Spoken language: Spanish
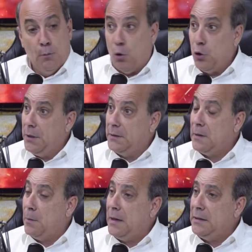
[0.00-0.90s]
Pues
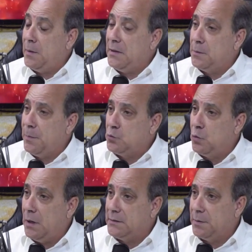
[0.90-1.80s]
esa vaina y váyase para su
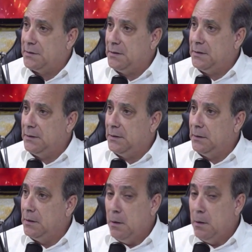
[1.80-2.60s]
casa, presidente.